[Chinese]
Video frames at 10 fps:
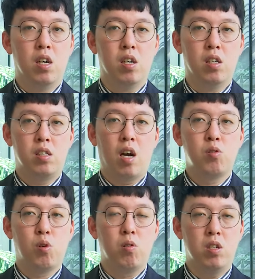呃，
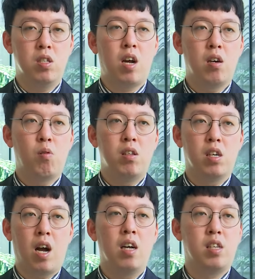当中以及相关
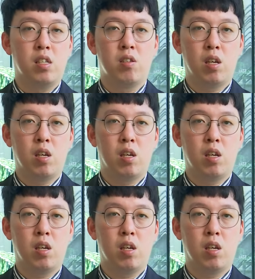的刚刚讲到